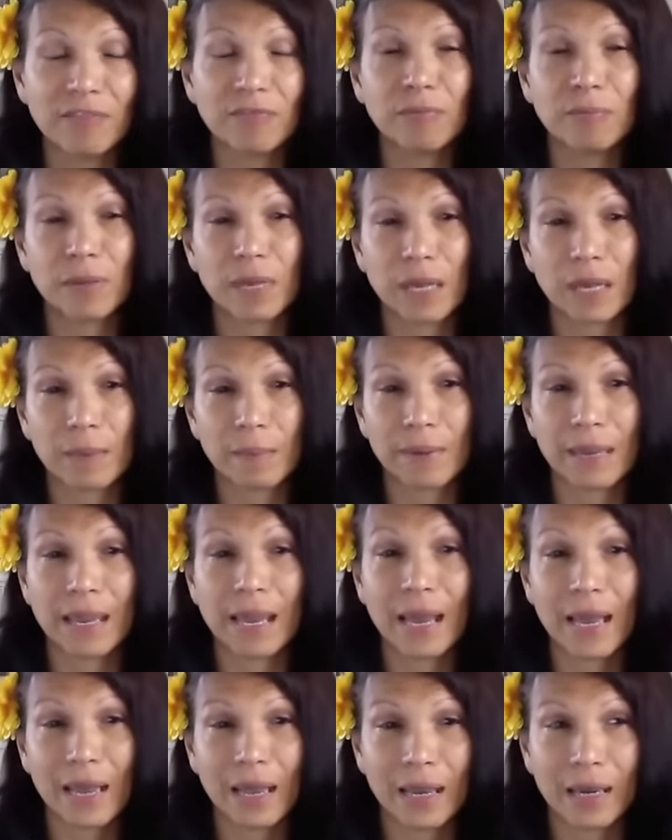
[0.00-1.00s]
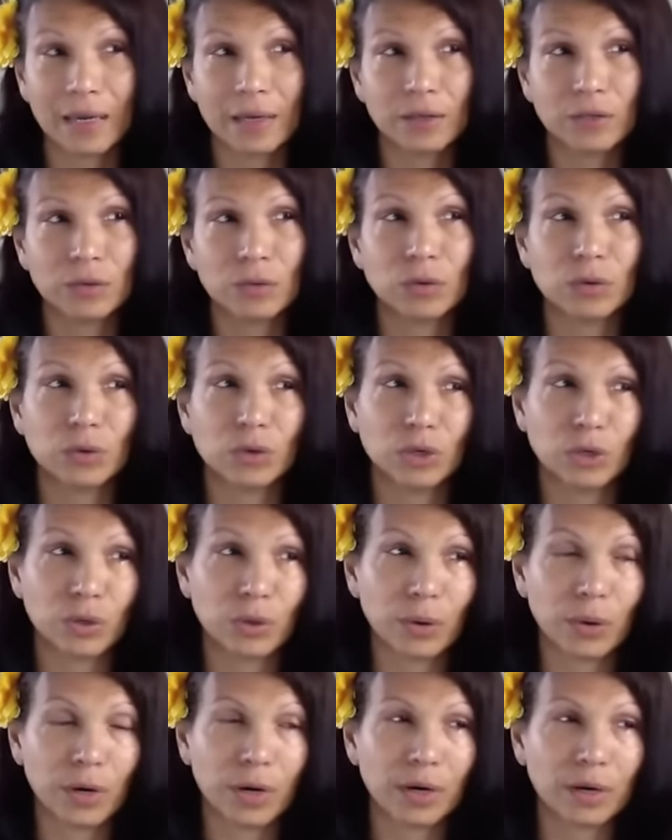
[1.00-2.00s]
aby pojechać do Nowego Jorku z
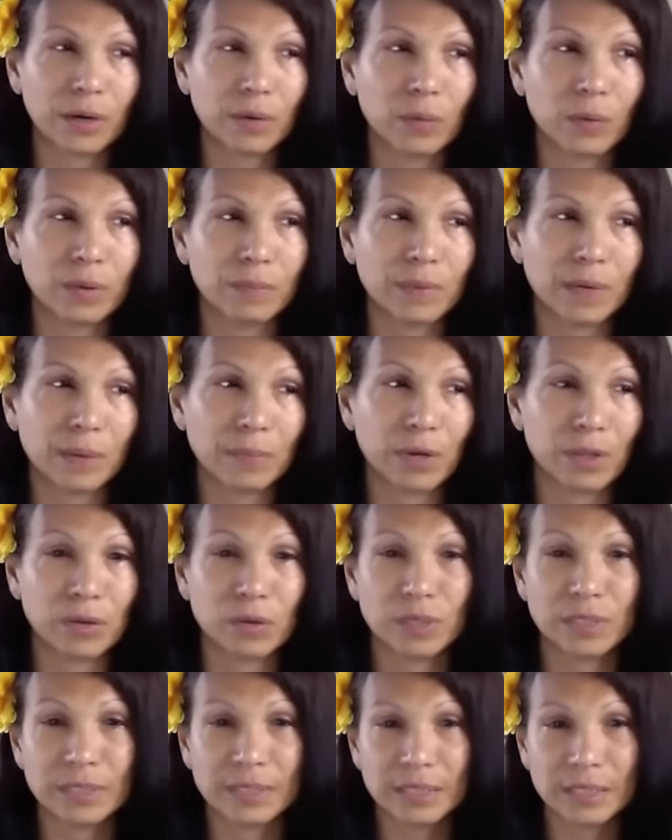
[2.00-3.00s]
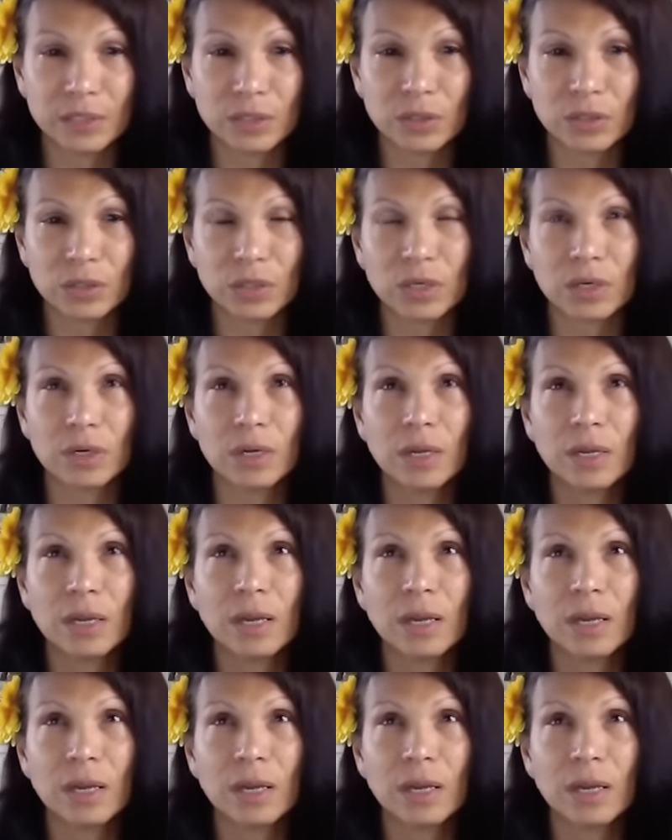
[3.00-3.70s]
moim bratem i siostrą,